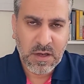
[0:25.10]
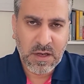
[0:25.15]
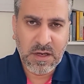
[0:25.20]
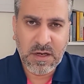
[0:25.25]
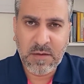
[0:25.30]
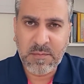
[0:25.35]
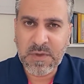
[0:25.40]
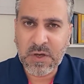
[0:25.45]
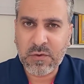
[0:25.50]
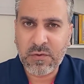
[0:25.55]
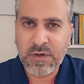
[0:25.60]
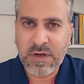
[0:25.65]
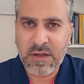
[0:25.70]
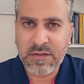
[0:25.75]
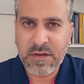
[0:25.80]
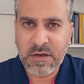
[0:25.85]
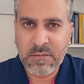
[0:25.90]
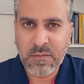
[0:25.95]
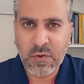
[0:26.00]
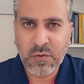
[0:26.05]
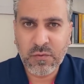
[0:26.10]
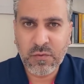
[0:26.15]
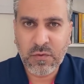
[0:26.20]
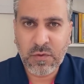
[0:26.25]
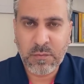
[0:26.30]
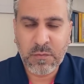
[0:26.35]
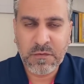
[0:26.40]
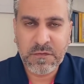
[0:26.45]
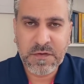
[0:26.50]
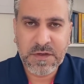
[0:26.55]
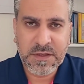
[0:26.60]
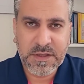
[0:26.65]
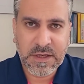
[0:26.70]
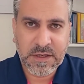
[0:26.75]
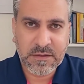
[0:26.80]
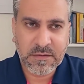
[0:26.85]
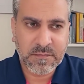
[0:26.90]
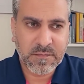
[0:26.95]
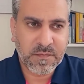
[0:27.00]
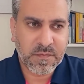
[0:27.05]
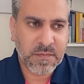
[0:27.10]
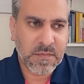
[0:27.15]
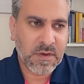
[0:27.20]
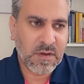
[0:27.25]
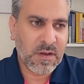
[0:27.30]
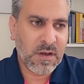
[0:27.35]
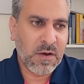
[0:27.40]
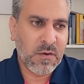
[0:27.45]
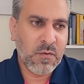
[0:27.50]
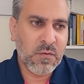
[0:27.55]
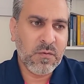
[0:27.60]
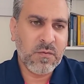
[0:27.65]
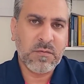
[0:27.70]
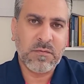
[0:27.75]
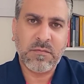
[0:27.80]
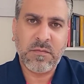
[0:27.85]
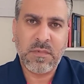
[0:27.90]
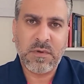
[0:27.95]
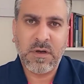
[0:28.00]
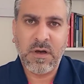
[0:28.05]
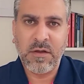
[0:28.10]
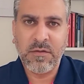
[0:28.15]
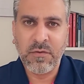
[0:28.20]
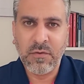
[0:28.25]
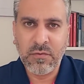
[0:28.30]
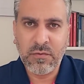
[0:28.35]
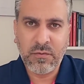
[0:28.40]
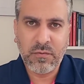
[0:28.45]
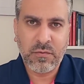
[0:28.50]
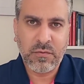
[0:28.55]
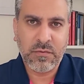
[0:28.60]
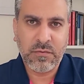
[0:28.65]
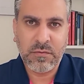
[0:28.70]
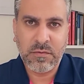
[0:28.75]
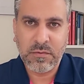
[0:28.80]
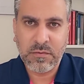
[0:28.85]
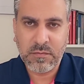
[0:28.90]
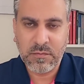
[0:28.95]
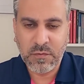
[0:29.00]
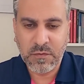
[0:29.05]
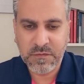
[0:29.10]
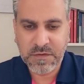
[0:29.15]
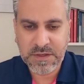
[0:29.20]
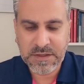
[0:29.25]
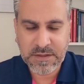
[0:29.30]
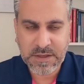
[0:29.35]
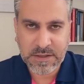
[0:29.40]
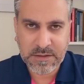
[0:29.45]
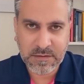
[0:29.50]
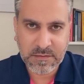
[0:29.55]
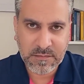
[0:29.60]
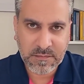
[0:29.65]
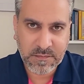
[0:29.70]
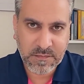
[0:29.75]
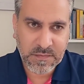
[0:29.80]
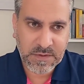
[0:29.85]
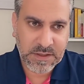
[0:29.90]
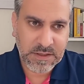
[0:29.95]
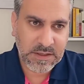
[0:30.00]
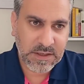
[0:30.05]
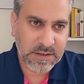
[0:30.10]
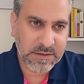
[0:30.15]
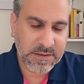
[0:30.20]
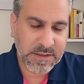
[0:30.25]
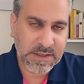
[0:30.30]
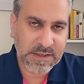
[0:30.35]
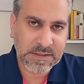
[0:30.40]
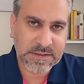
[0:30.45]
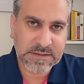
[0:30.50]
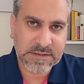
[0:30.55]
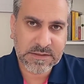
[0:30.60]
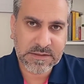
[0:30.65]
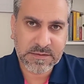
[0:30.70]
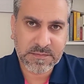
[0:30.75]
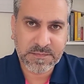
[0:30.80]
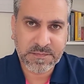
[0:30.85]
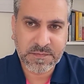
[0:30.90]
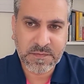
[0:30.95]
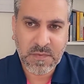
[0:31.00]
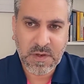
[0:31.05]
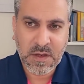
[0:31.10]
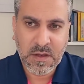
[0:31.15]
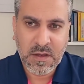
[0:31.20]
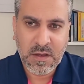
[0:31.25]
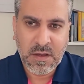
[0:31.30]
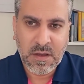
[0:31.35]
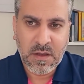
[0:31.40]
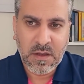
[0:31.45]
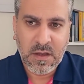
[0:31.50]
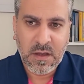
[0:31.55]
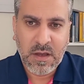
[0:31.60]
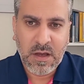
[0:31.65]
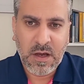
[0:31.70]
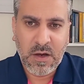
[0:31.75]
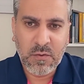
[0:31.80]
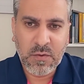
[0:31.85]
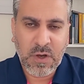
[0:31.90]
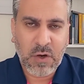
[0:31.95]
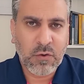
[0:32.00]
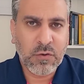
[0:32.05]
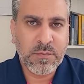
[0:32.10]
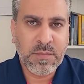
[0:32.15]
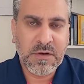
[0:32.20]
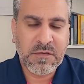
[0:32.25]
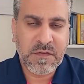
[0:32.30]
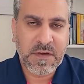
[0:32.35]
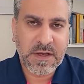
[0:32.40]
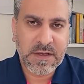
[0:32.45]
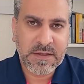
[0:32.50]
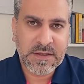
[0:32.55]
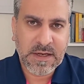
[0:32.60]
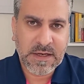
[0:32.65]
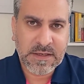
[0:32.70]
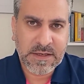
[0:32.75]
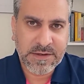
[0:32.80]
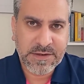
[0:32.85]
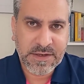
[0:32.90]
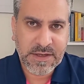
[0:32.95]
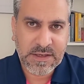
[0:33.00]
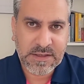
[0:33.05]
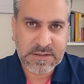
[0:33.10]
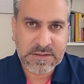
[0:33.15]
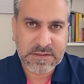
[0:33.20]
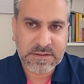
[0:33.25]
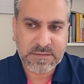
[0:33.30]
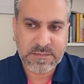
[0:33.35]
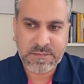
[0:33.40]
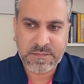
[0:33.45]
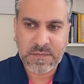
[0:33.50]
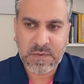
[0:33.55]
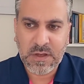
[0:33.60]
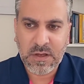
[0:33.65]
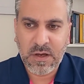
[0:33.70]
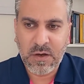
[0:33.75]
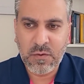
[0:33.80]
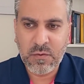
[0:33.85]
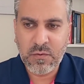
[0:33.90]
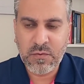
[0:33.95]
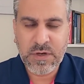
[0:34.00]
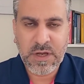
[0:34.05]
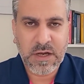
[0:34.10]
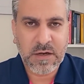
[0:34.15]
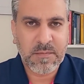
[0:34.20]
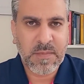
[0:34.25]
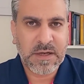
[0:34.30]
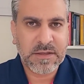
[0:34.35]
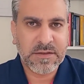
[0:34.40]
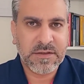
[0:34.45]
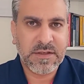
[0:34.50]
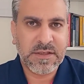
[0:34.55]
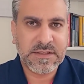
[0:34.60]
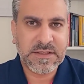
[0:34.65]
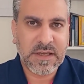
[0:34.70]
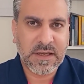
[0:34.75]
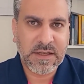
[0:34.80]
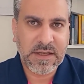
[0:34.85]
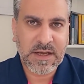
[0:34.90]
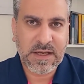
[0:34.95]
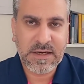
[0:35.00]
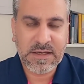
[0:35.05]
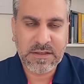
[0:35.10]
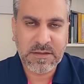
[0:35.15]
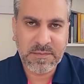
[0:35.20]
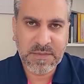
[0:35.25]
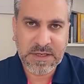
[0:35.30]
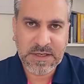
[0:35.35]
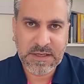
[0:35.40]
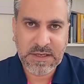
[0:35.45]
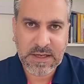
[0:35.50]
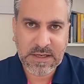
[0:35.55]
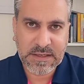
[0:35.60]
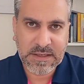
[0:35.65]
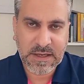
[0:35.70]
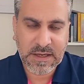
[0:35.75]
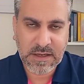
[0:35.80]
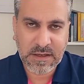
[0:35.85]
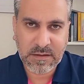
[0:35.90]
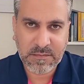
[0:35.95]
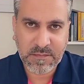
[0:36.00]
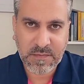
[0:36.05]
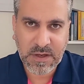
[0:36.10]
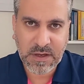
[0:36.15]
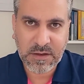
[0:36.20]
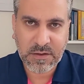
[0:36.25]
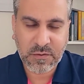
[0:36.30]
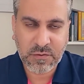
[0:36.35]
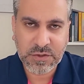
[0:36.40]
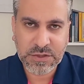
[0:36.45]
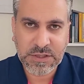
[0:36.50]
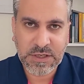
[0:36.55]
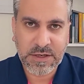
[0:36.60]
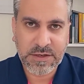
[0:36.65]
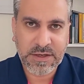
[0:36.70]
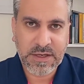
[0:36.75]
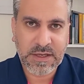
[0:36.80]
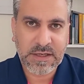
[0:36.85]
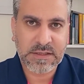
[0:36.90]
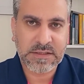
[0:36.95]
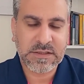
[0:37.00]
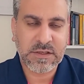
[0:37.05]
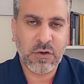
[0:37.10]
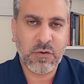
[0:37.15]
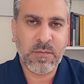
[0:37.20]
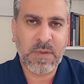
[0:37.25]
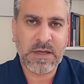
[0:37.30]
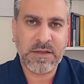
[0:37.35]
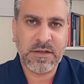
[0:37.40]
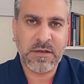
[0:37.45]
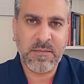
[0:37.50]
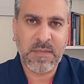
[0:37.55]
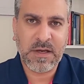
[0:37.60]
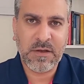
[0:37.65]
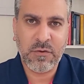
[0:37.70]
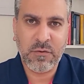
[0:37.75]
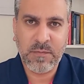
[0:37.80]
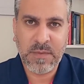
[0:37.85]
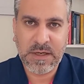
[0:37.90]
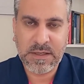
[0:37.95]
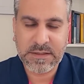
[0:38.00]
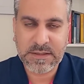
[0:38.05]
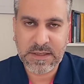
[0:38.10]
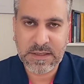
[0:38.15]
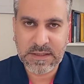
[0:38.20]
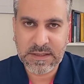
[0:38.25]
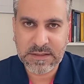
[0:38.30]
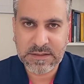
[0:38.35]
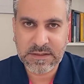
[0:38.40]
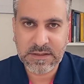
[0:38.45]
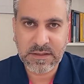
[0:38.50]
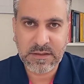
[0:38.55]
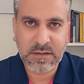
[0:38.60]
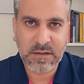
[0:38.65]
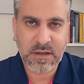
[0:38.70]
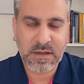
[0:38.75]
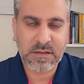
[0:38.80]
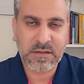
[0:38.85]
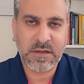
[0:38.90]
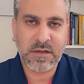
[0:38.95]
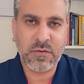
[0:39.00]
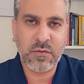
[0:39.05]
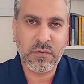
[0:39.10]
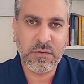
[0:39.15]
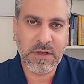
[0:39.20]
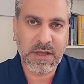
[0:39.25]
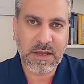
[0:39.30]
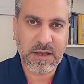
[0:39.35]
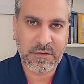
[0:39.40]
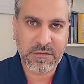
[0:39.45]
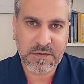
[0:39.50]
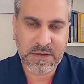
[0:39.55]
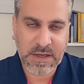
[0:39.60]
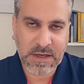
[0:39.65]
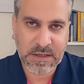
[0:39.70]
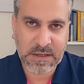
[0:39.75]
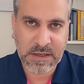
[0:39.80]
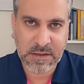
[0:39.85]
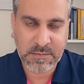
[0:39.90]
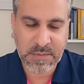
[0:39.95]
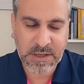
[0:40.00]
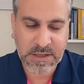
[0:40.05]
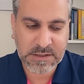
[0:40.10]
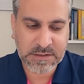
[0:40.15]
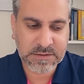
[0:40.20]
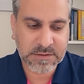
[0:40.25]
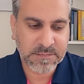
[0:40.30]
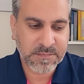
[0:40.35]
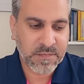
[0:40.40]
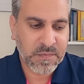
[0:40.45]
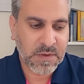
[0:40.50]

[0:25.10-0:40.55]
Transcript: إن لم يكن هذا الموضوع مفيدا أو أظنه مفيدا للناس أو يعود بالفائدة على الناس أو هناك بعض النصائح التي من خلالها أخرج إلى الناس أو بعض المعلومات التي قد تكون غافية على البعض